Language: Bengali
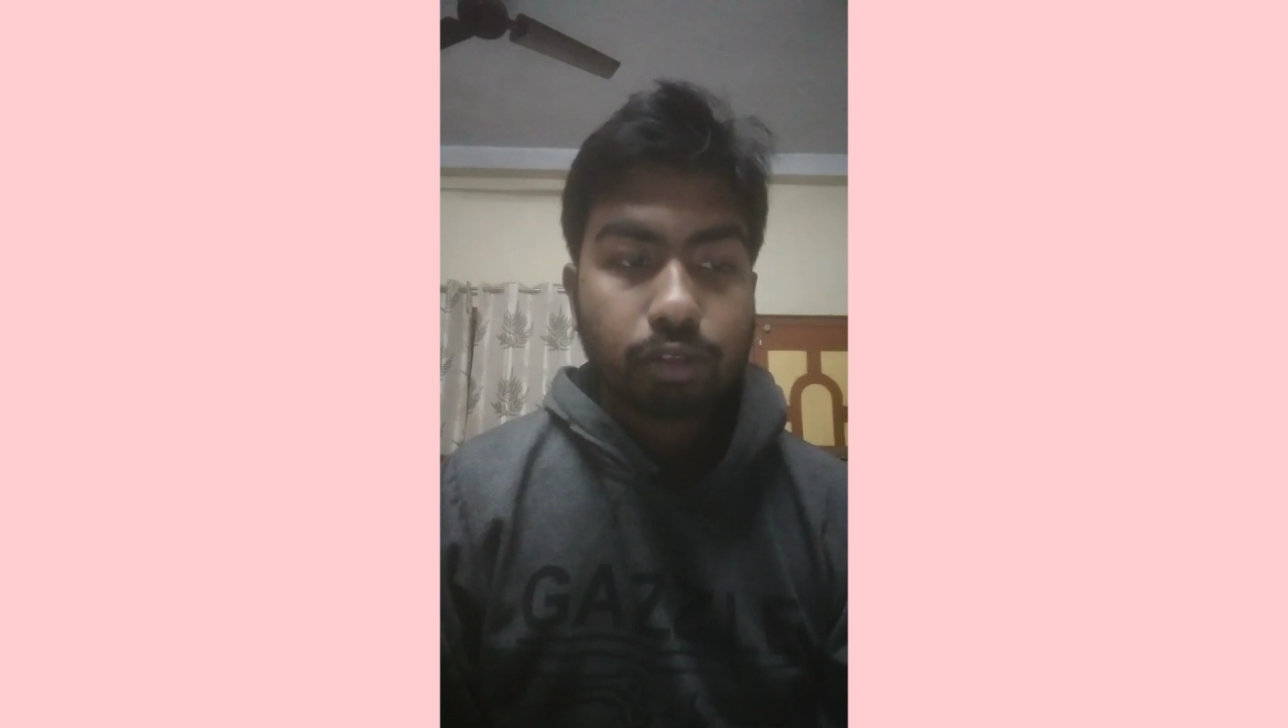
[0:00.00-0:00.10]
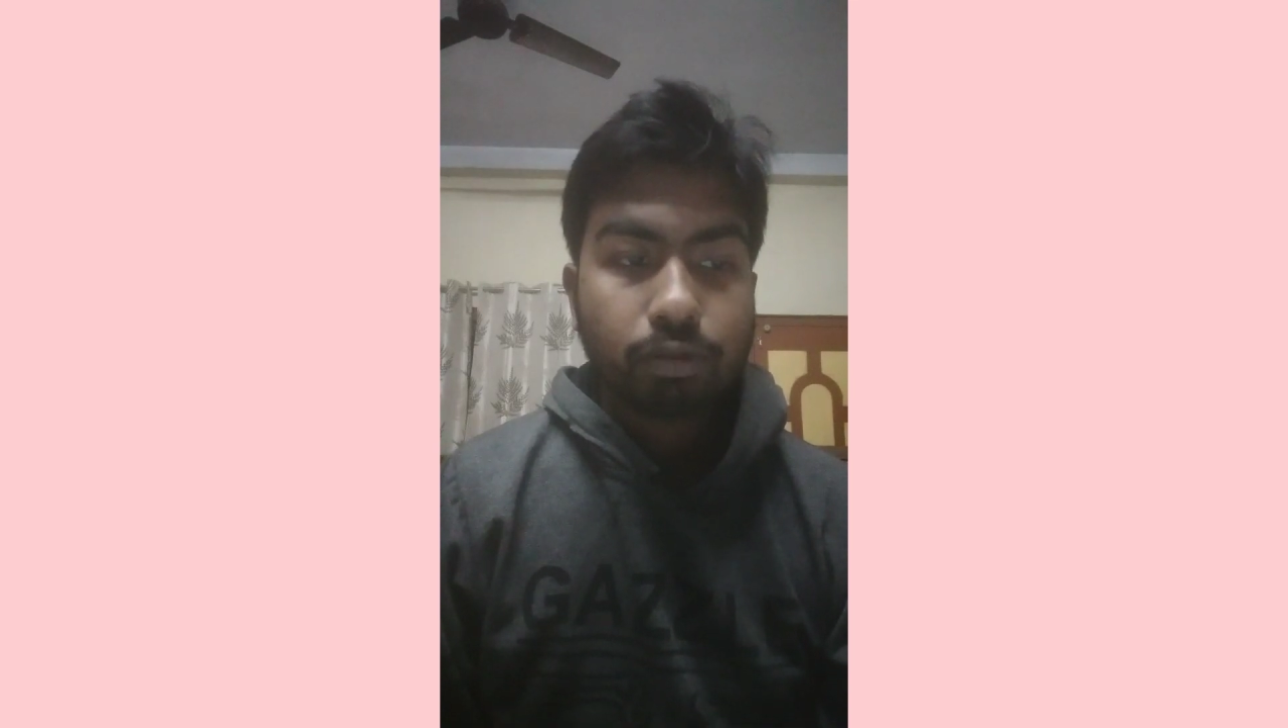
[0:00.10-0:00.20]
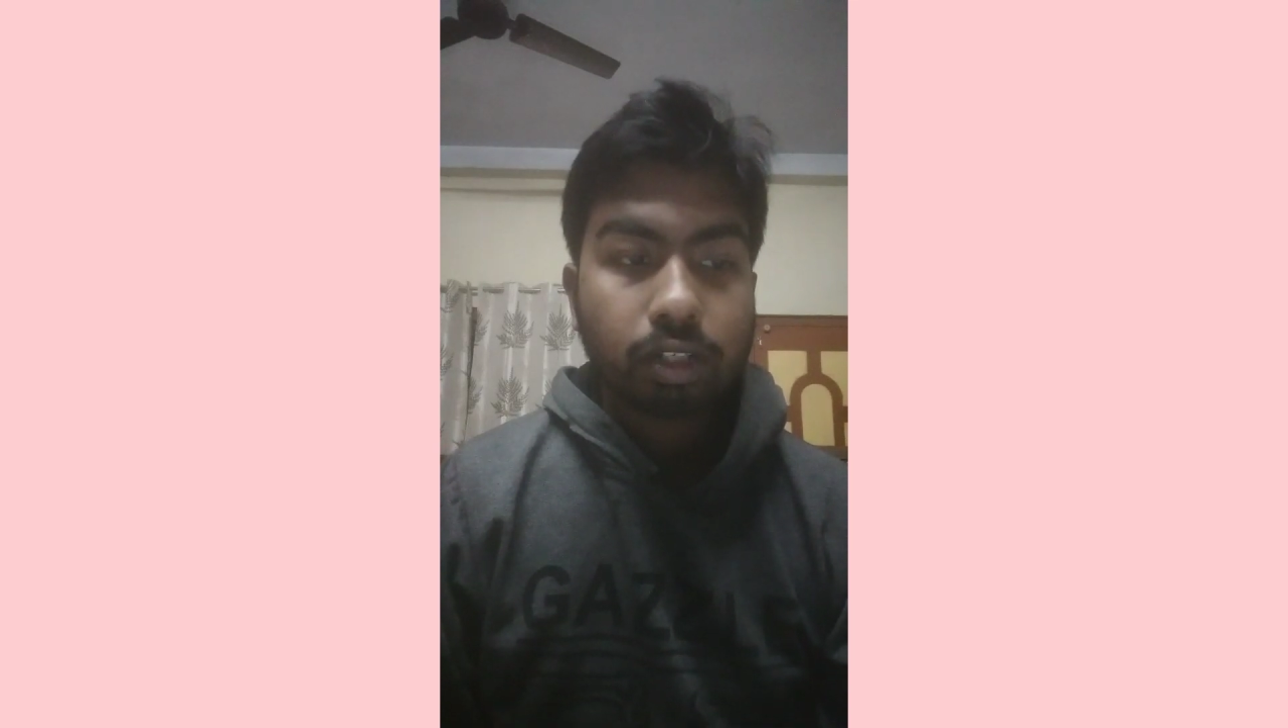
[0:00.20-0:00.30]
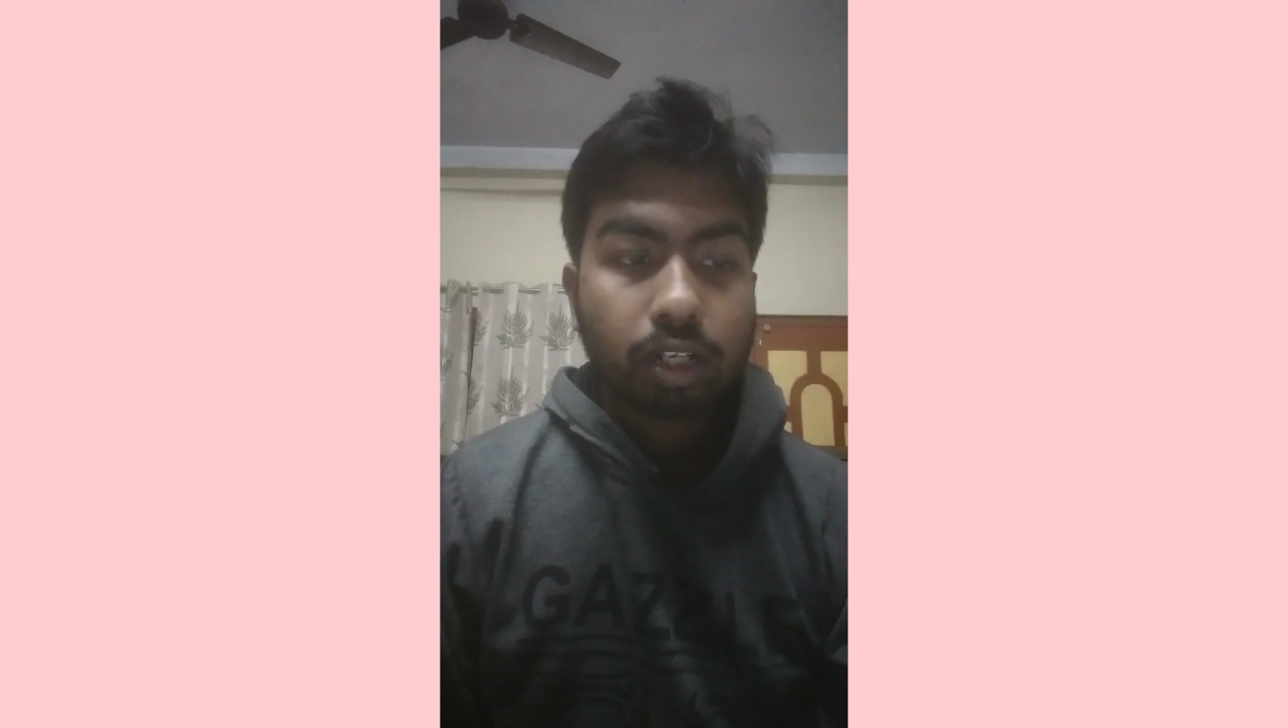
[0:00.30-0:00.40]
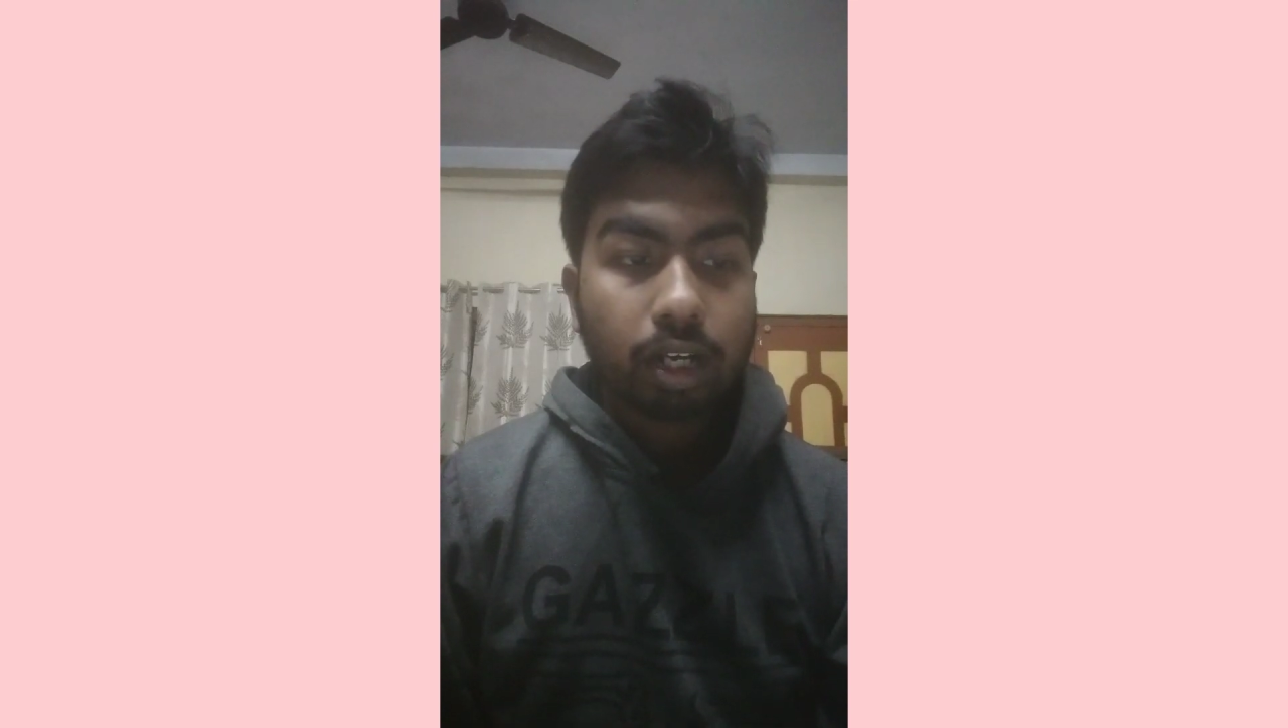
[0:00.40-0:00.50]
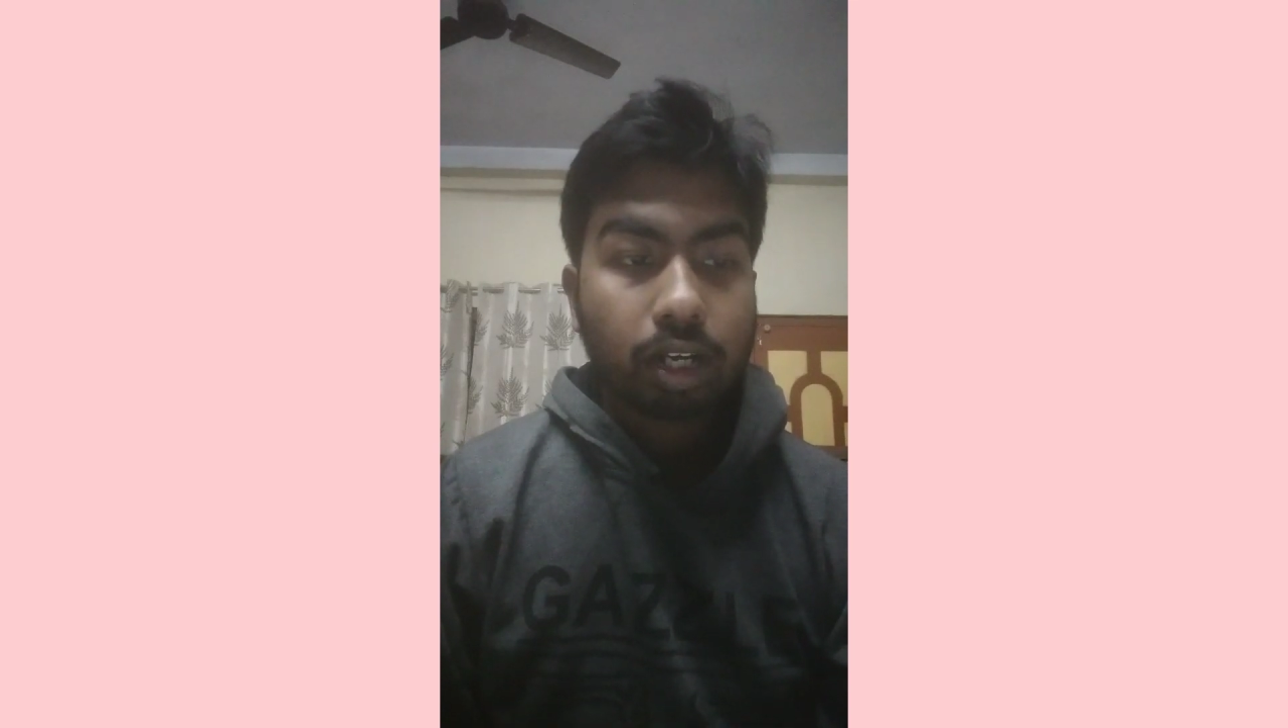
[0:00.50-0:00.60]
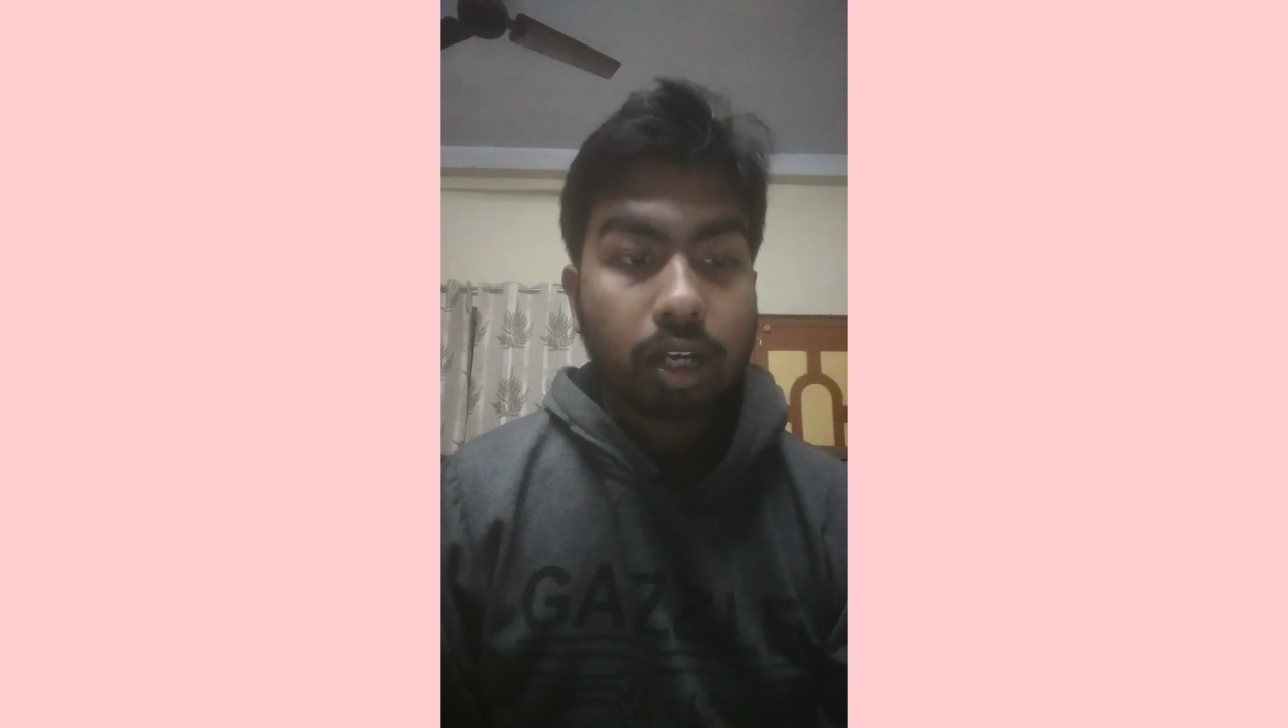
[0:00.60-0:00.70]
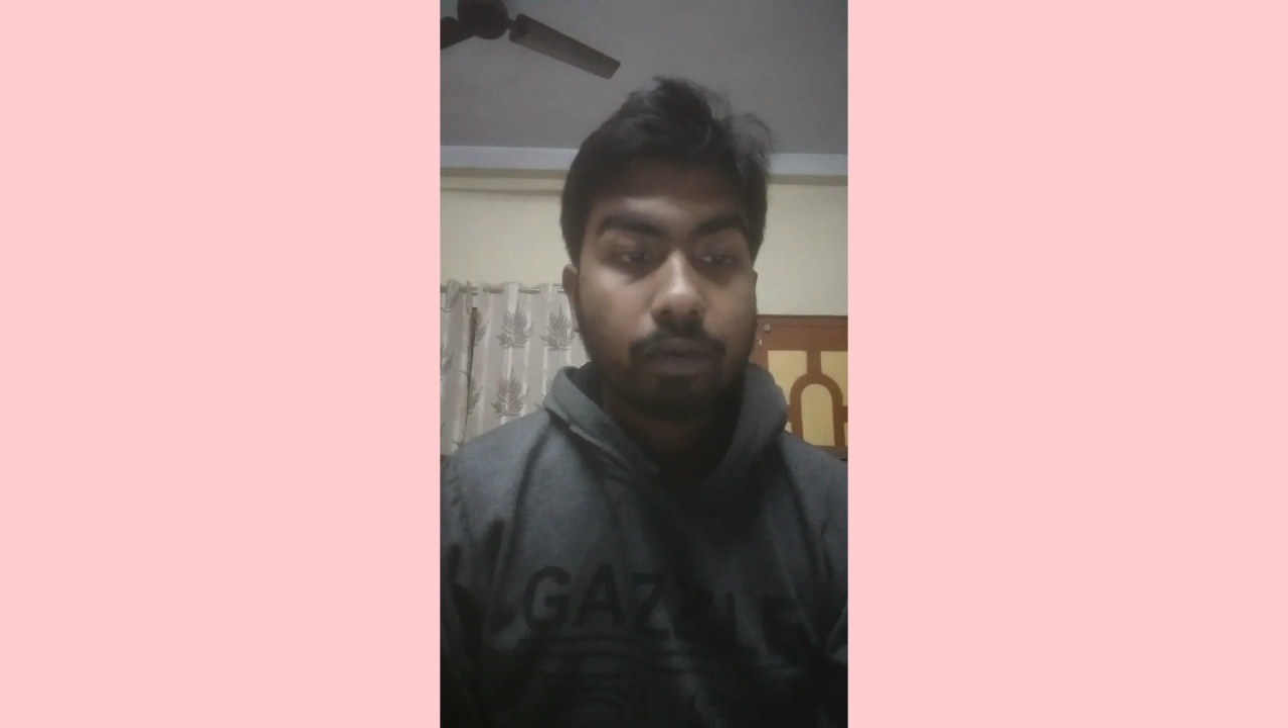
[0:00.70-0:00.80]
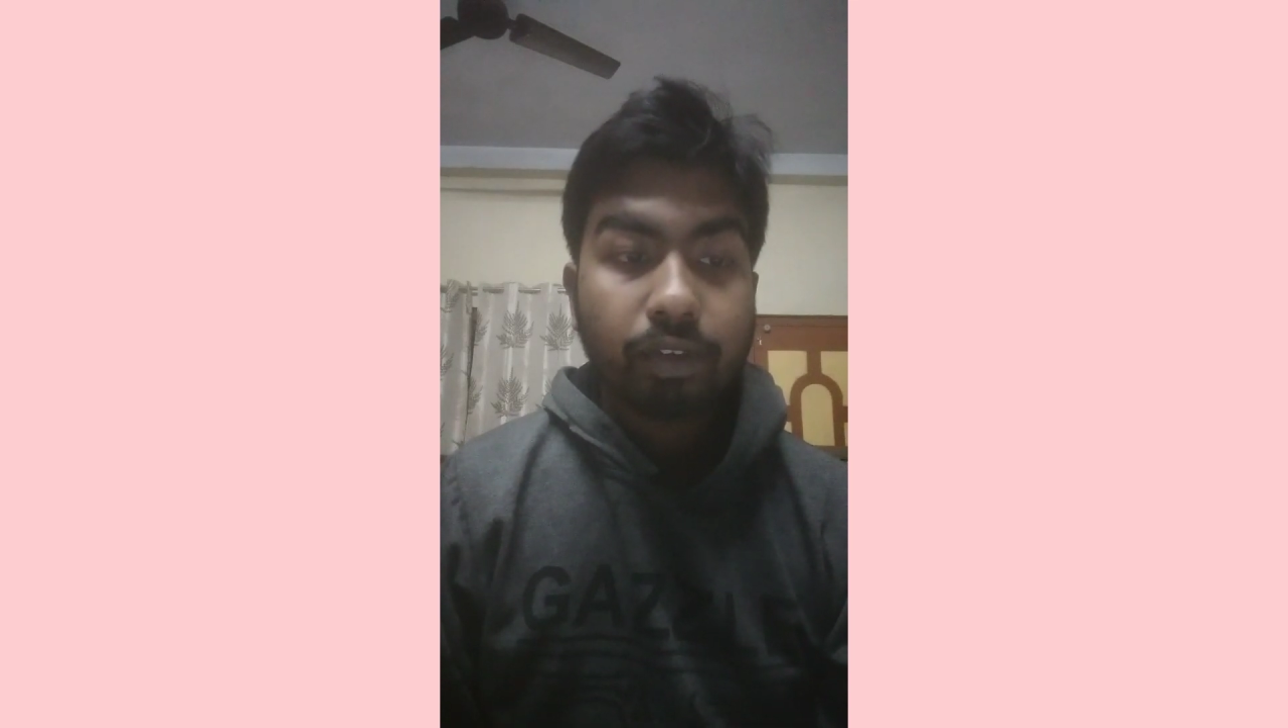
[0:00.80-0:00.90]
সুনকারা